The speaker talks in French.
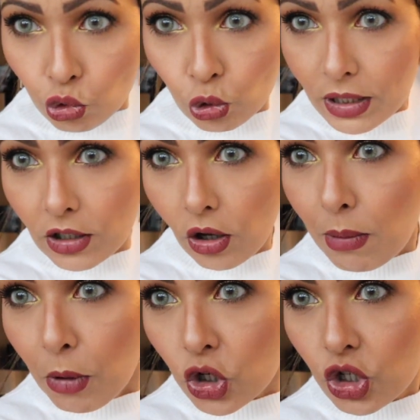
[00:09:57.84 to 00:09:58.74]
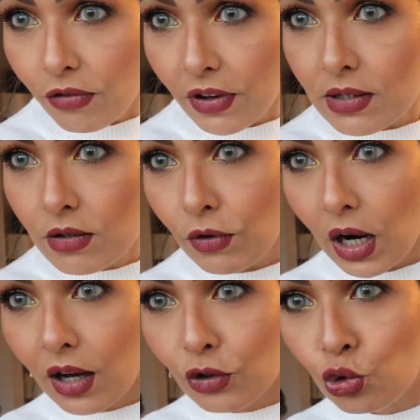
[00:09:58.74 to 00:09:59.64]
tout est dans les manches en fait.
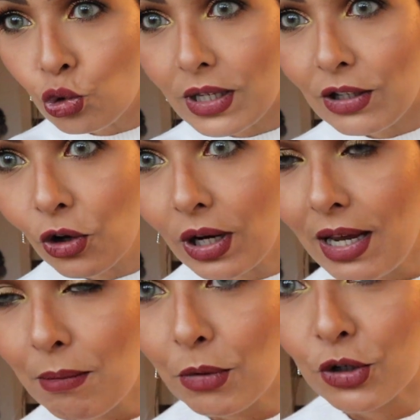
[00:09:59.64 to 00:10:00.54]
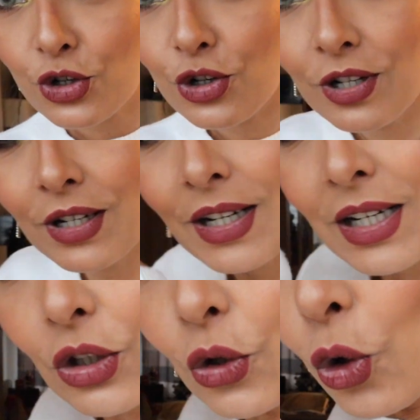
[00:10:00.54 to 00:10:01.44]
Voilà. Tout est dans les manches.
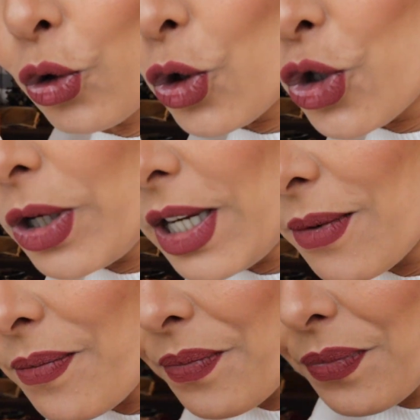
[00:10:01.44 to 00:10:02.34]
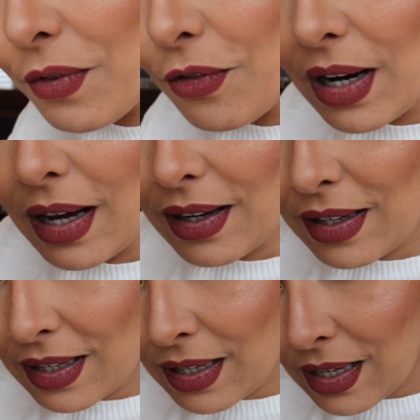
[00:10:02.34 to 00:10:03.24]
Trop trop joli. Voilà.
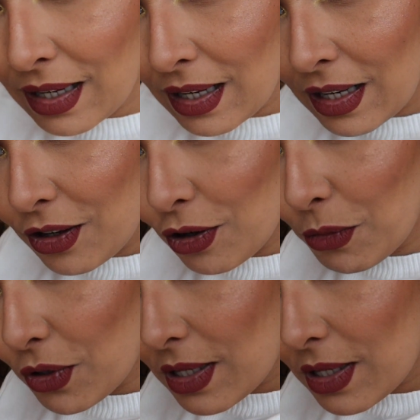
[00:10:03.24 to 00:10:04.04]
Comment